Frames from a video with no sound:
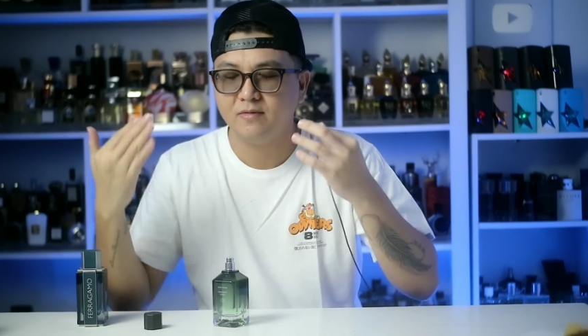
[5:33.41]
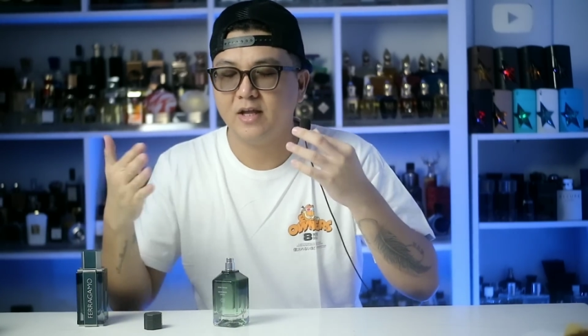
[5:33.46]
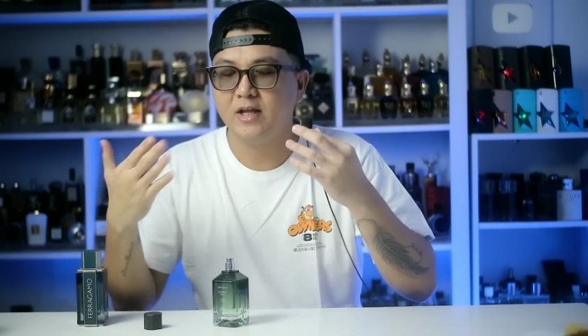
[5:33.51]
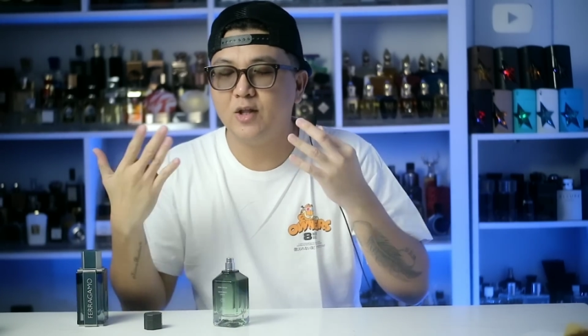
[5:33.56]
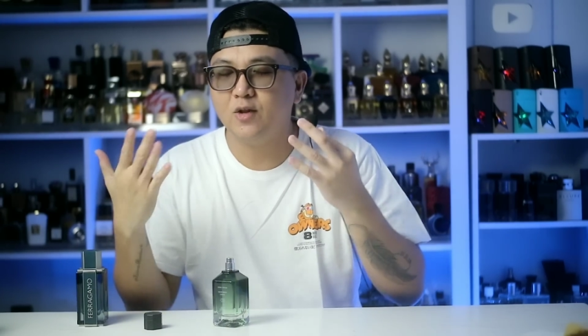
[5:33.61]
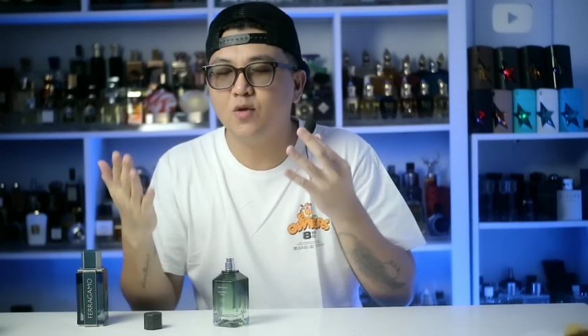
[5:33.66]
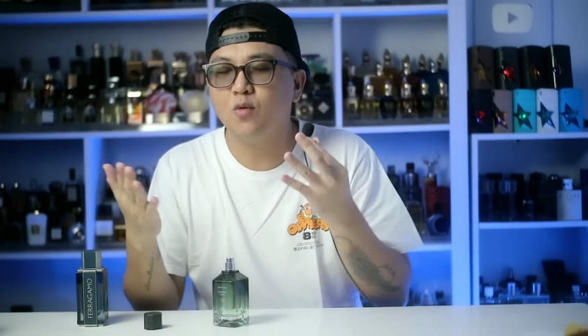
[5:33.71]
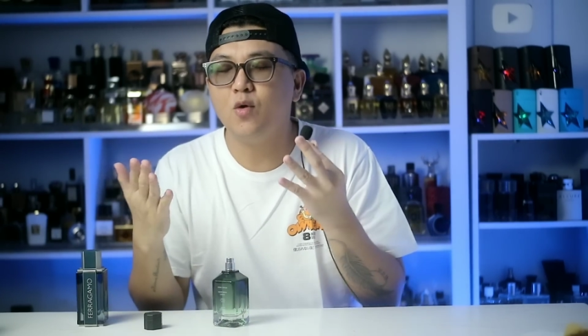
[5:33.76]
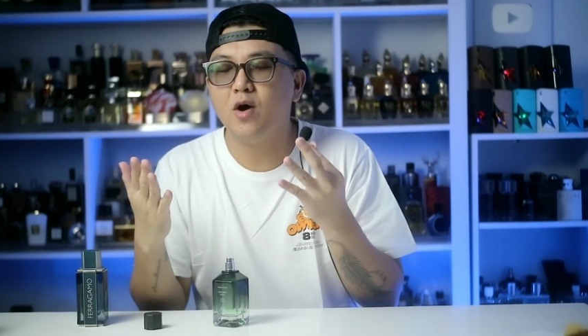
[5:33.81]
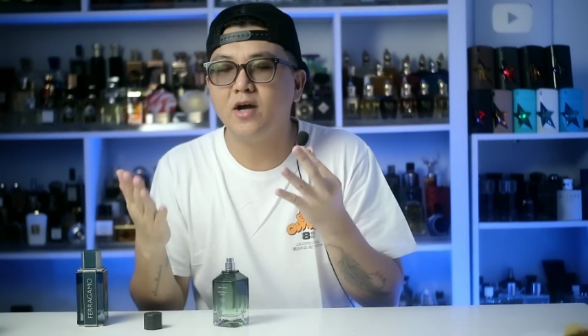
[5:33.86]
ini
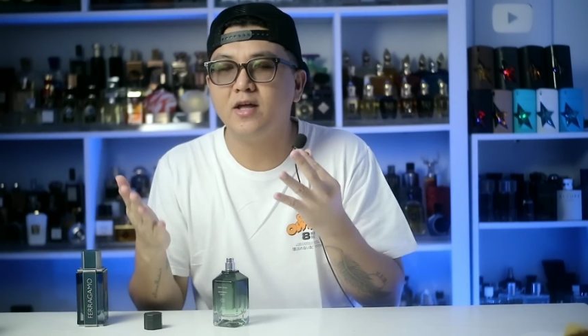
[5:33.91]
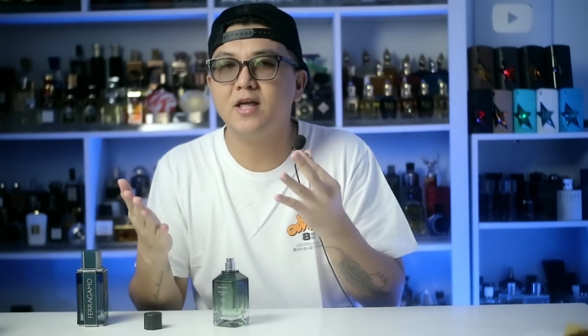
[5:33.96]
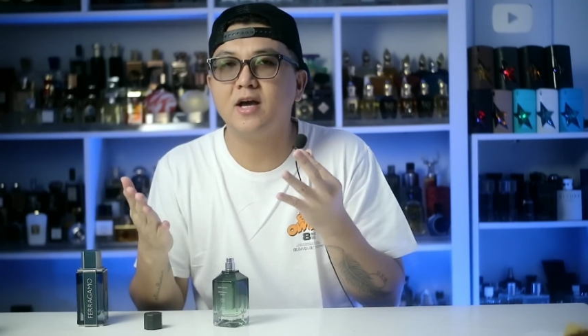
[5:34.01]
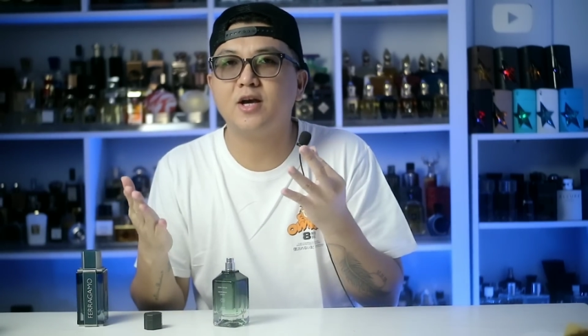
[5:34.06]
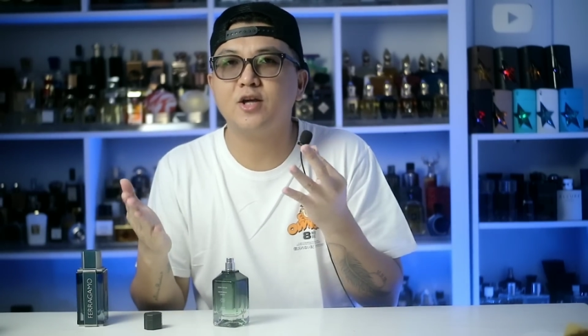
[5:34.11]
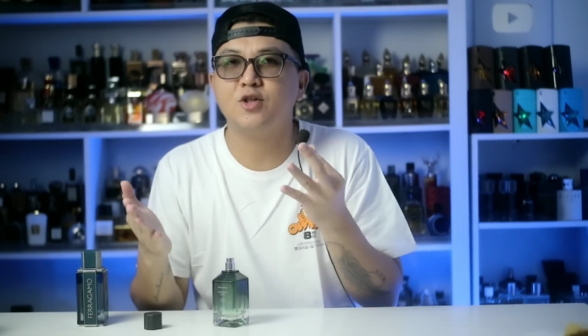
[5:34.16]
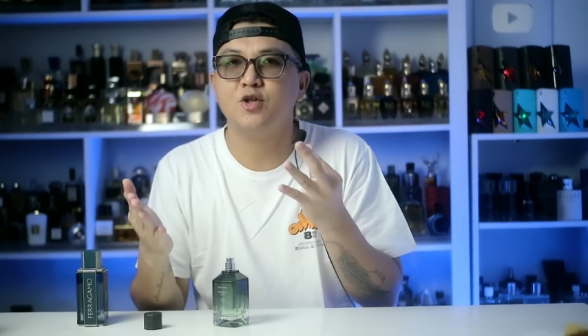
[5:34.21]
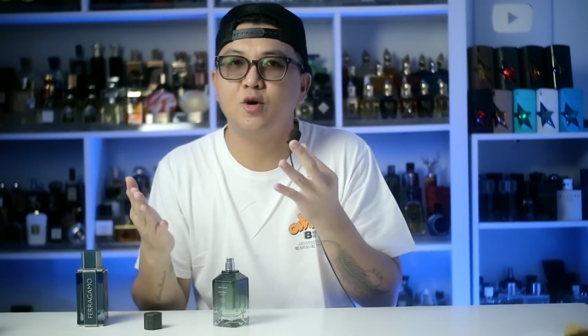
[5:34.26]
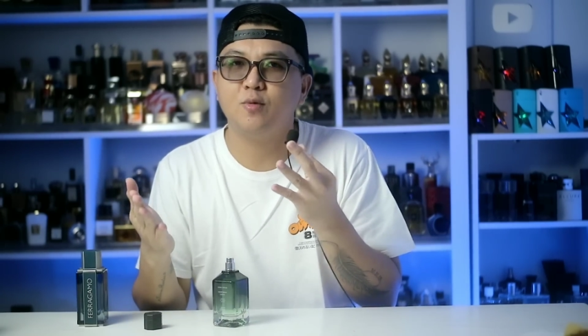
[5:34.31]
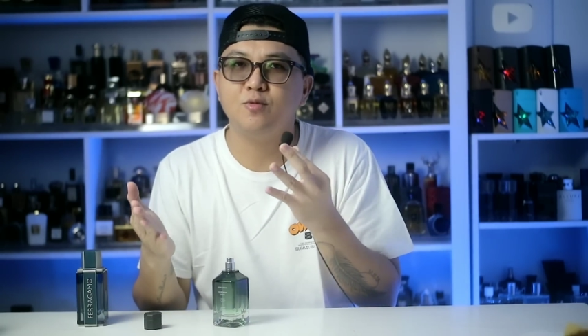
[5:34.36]
tuh wanginya
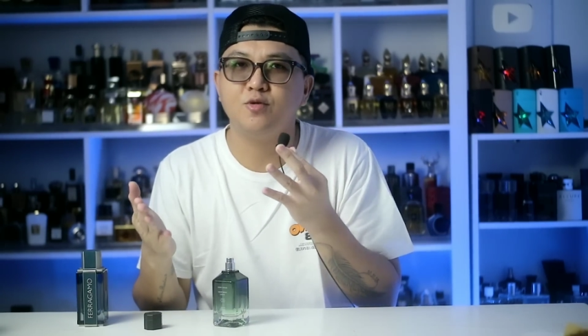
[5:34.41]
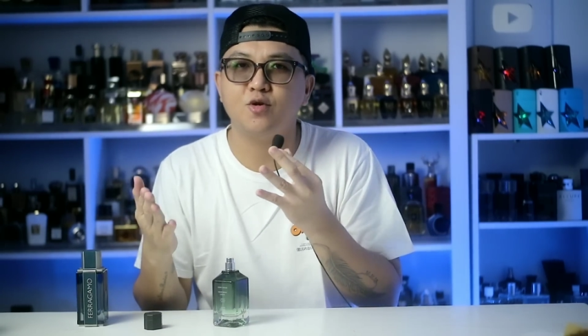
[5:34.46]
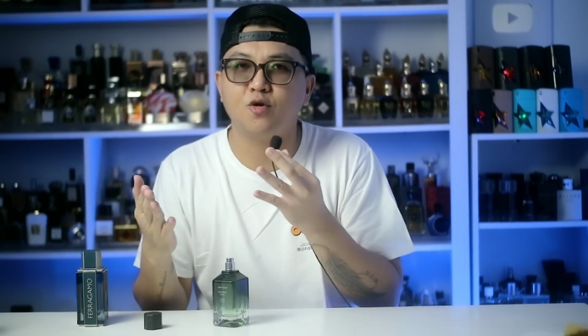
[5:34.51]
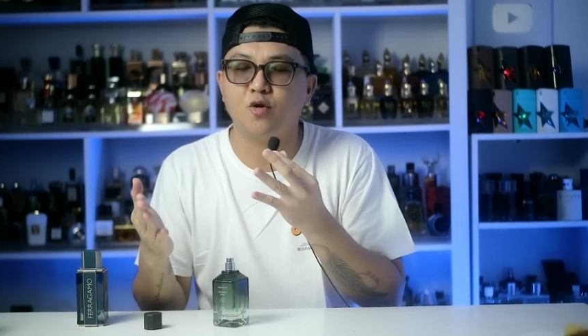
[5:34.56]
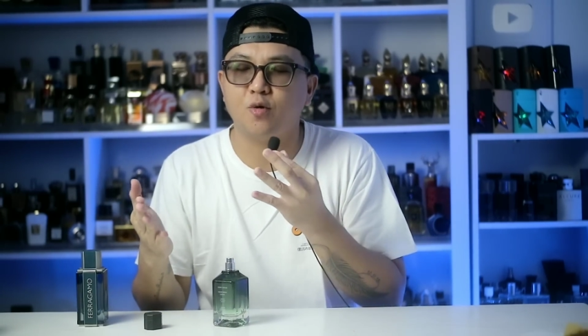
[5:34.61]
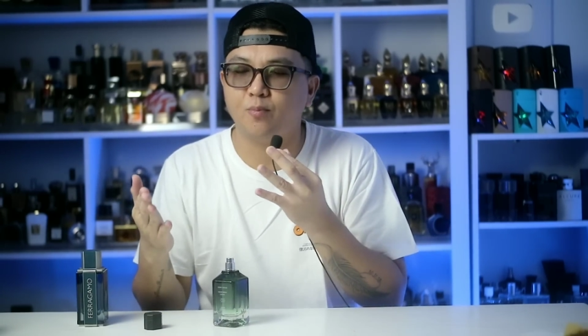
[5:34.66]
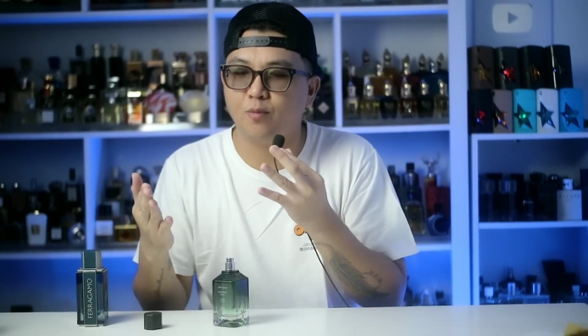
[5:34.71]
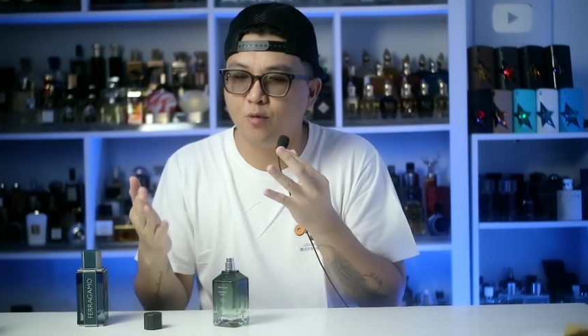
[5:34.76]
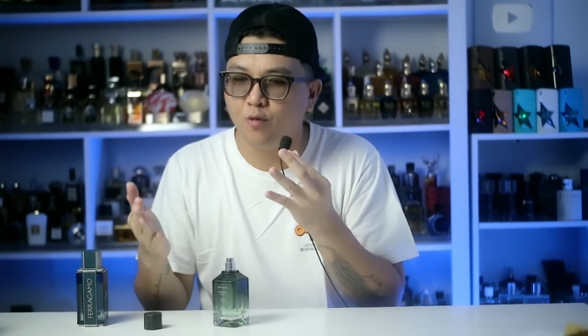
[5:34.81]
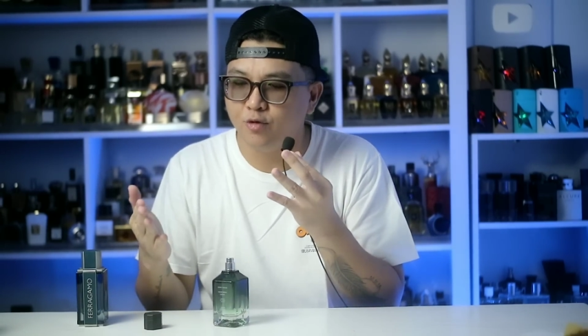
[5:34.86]
kecium
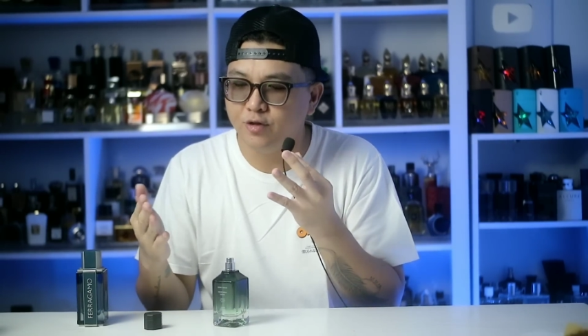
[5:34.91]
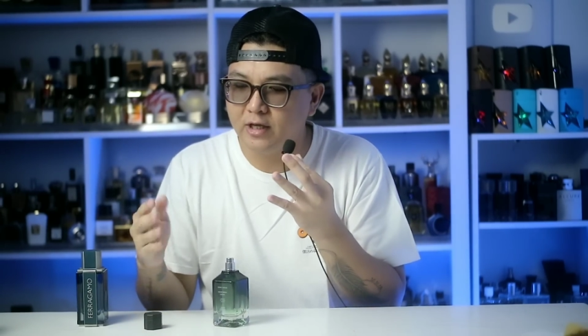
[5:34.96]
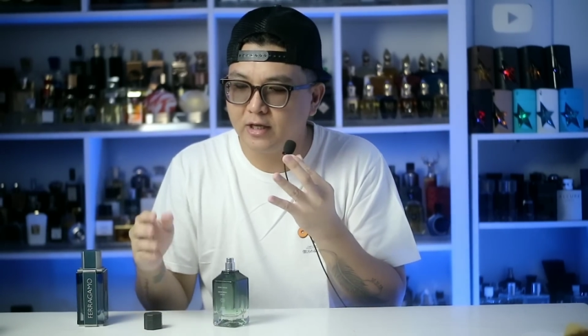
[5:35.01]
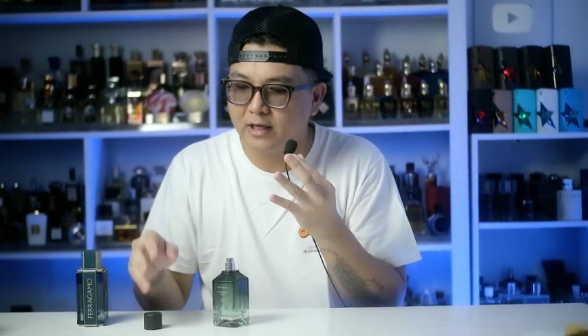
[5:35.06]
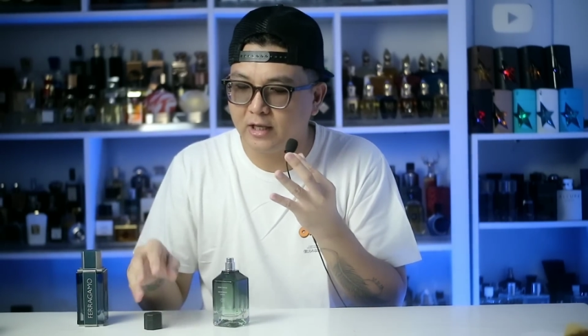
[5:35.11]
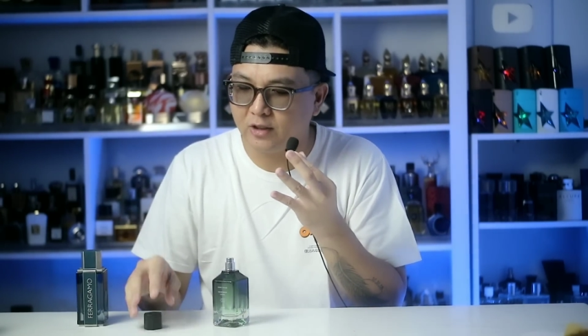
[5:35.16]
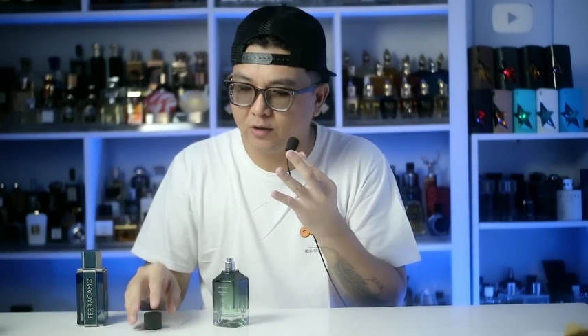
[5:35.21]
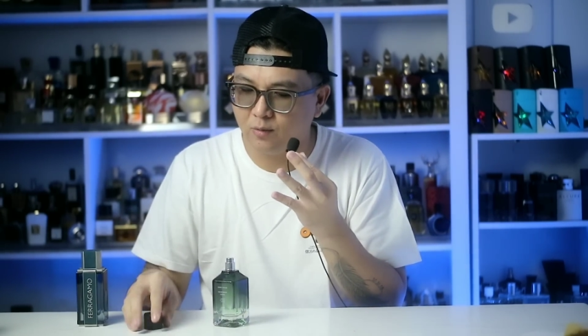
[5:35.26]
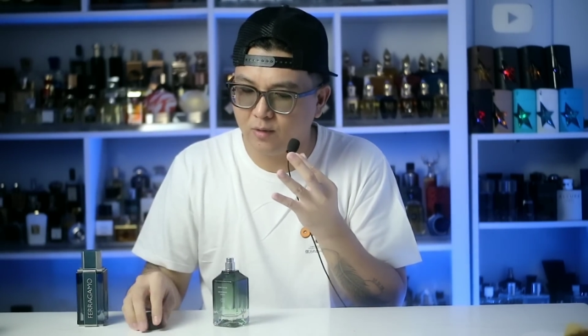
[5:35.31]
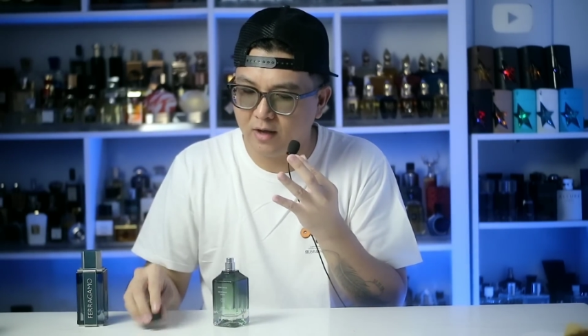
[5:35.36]
cukup
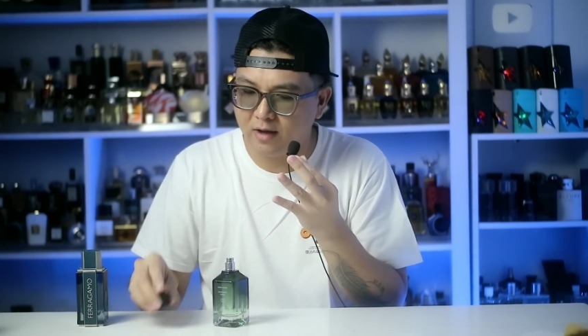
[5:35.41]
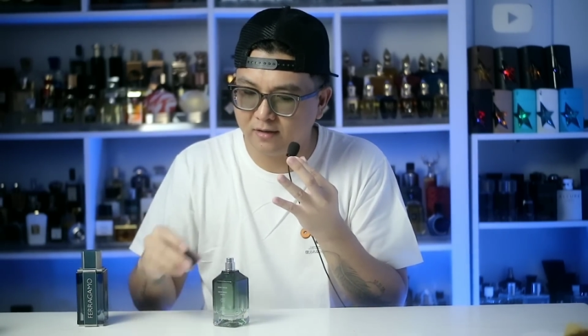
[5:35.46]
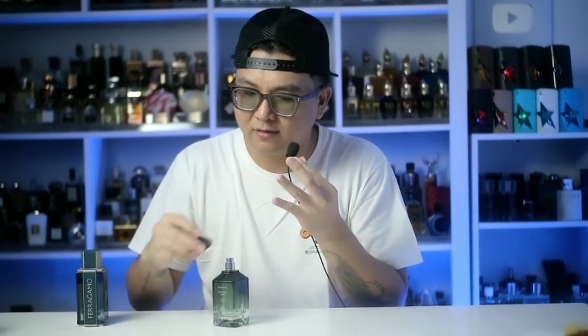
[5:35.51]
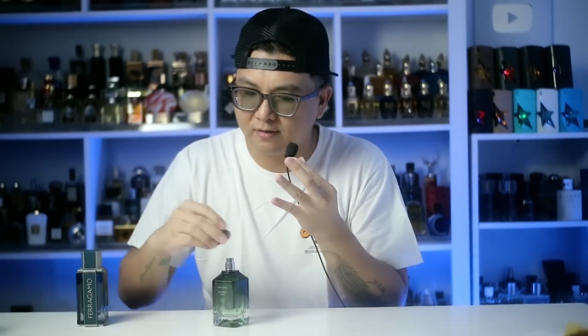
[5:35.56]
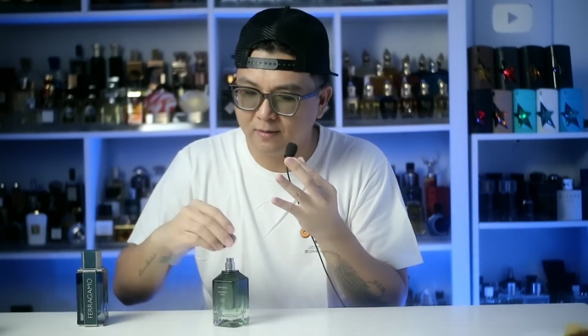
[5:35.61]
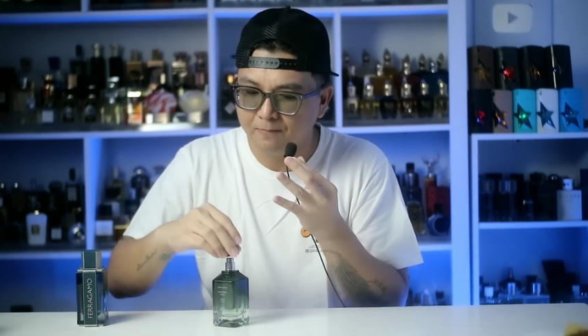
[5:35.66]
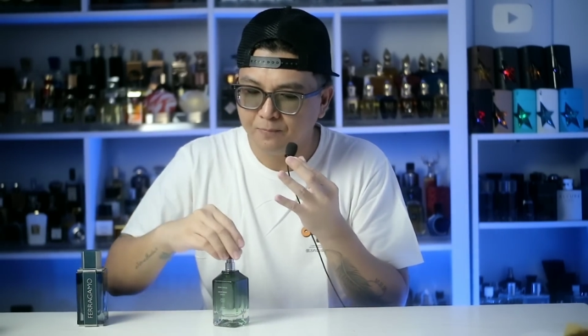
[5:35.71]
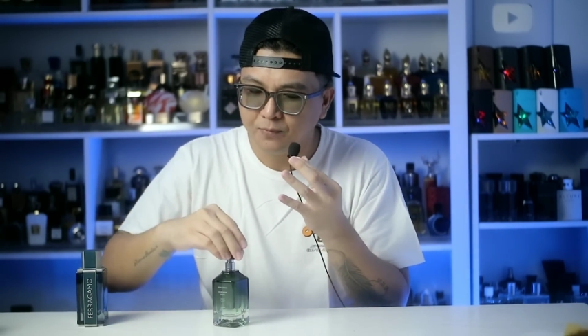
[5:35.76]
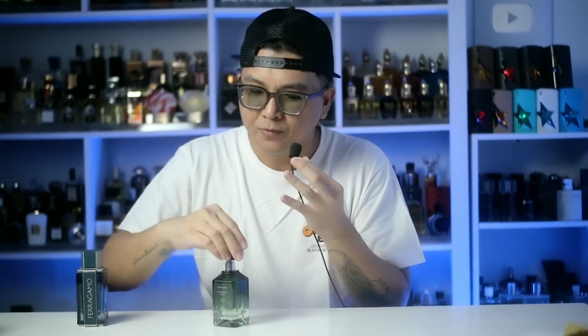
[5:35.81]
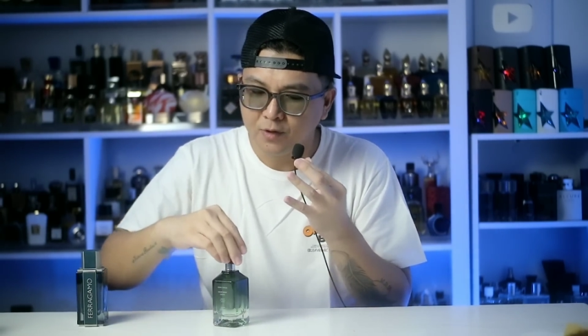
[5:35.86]
unik gitu
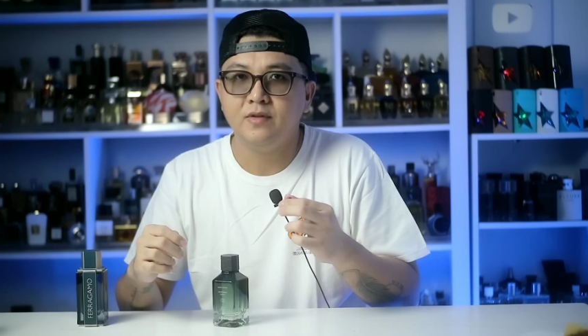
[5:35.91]
guys